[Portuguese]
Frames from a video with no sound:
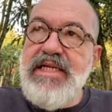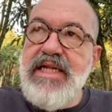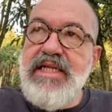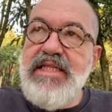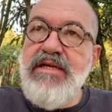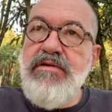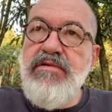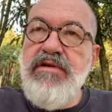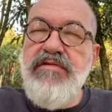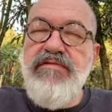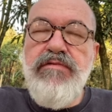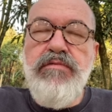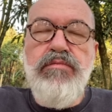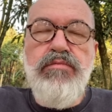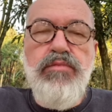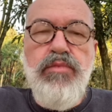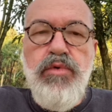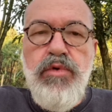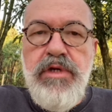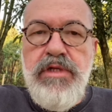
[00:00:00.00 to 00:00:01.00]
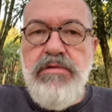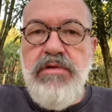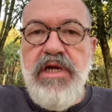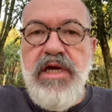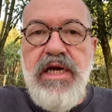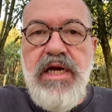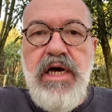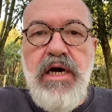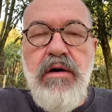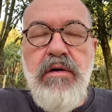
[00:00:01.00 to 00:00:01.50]
Ela tem um livro muito
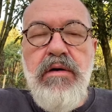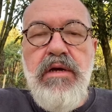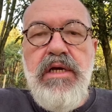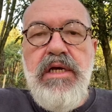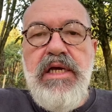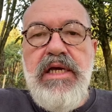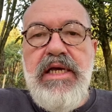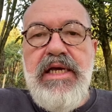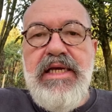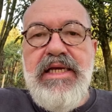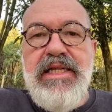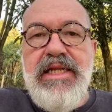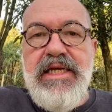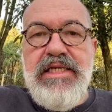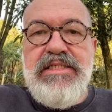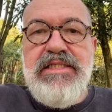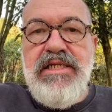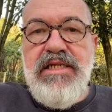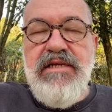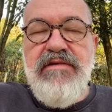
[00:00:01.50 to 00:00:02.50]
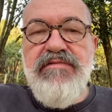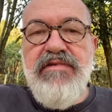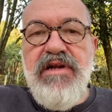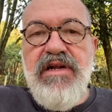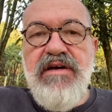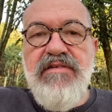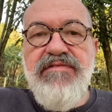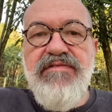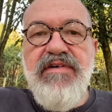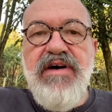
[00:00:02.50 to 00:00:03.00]
legal e nesse livro
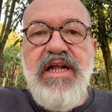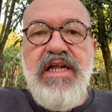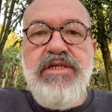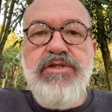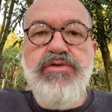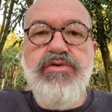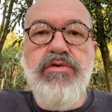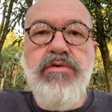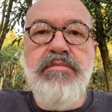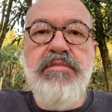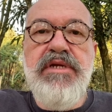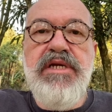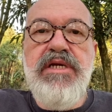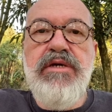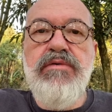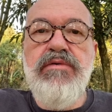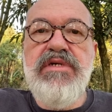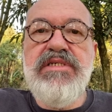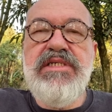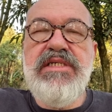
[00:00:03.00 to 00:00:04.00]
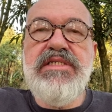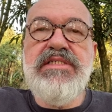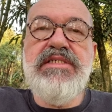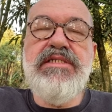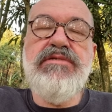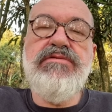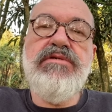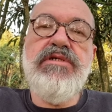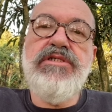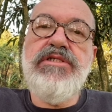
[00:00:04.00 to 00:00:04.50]
ela fala sobre o
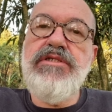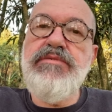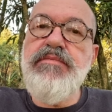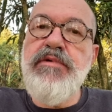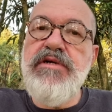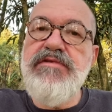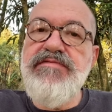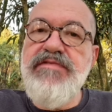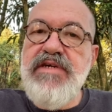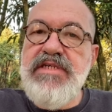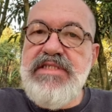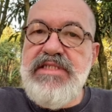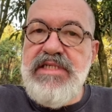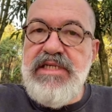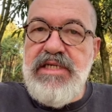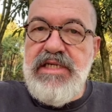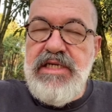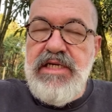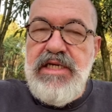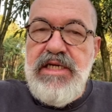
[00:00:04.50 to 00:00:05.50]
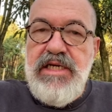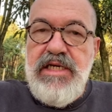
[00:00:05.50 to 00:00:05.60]
exercício que a gente pode fazer